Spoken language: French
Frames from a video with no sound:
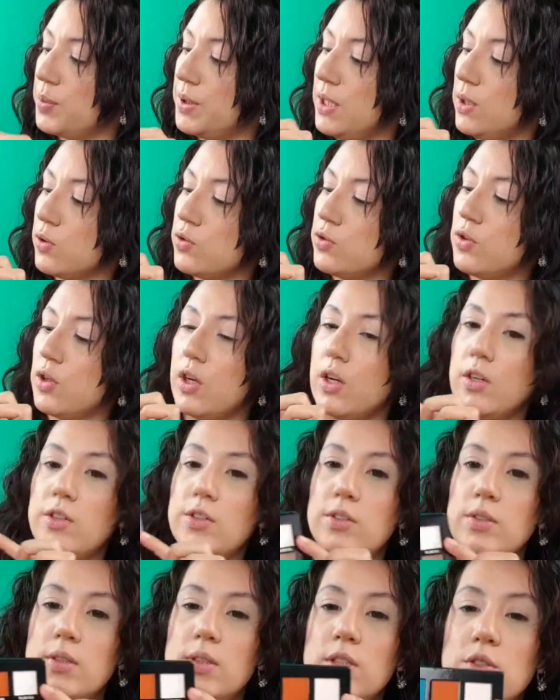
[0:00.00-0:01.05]

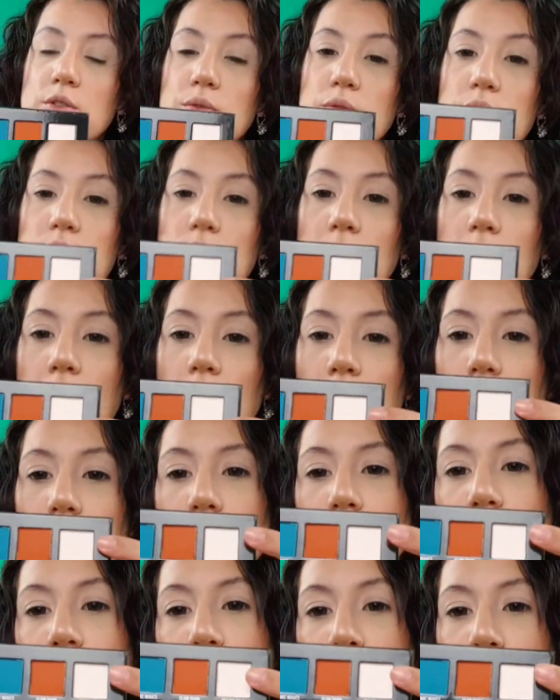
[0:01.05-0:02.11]
Pilotalk, qui est juste là,
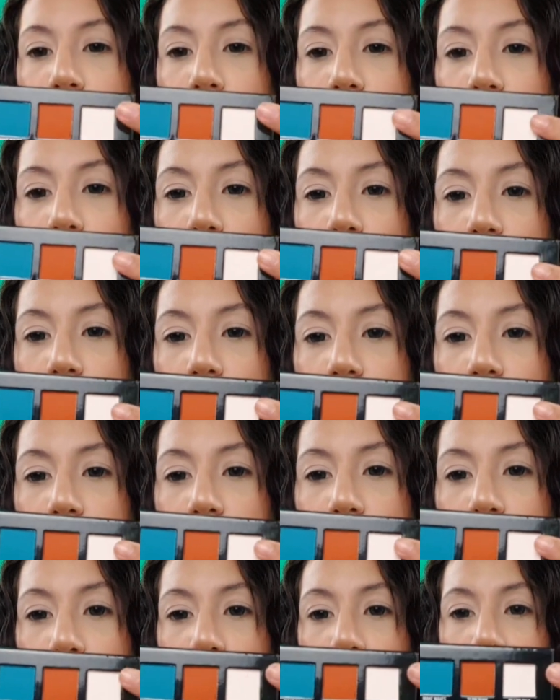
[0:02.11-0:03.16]
ce petit beige là.
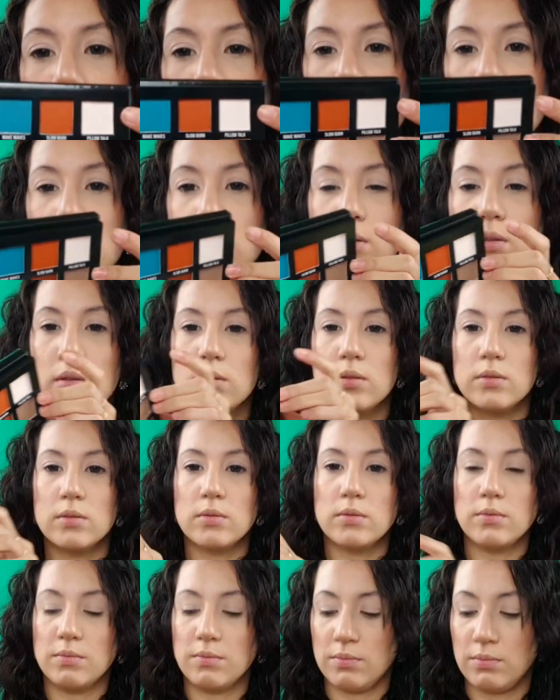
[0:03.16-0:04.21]

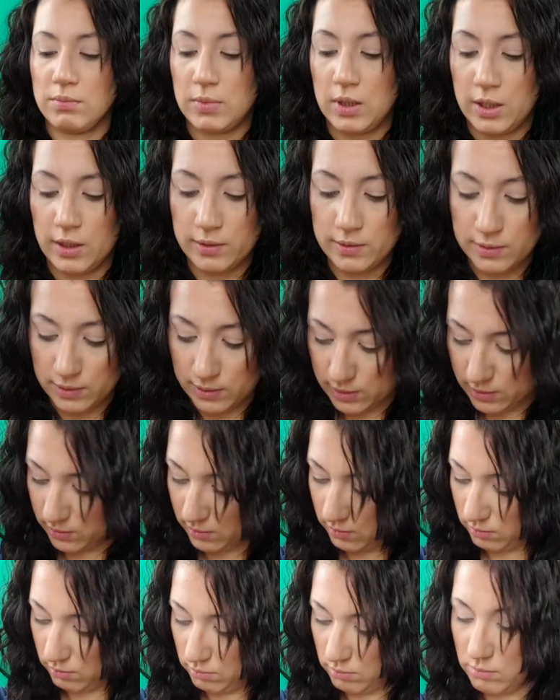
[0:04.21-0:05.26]
Ça m'a l'air très
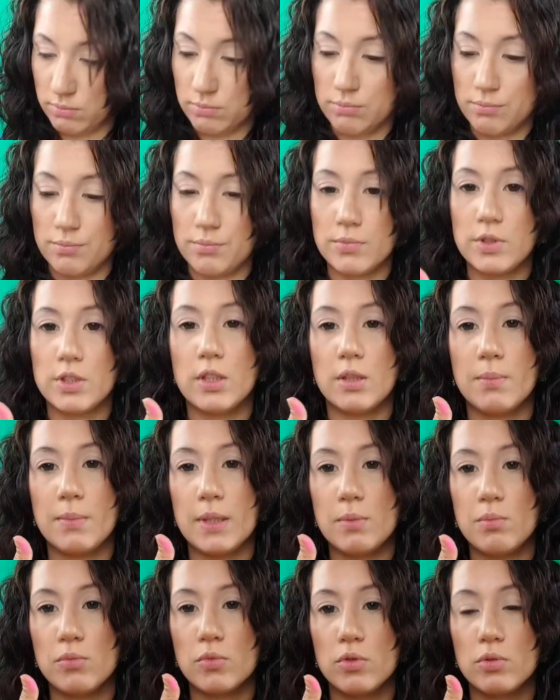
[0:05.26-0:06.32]
je viens de
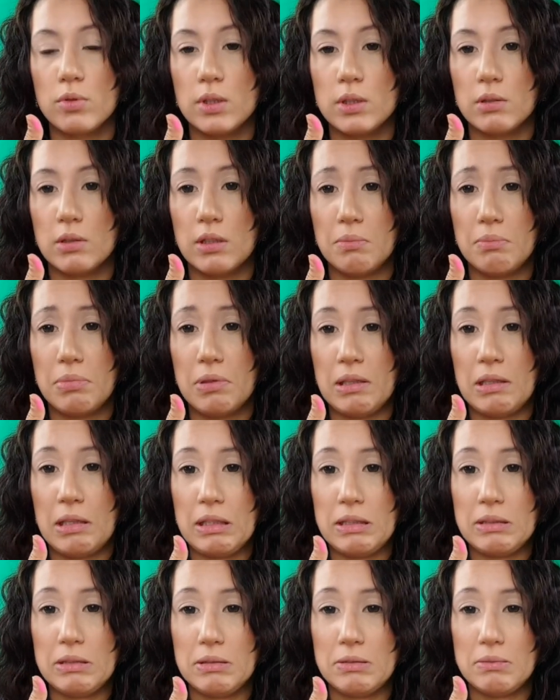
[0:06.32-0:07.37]
mettre mon doigt dans la
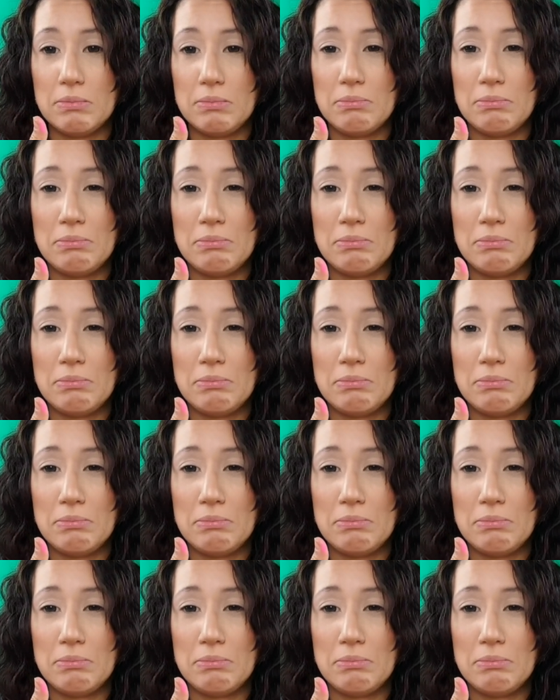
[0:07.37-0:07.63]
palette.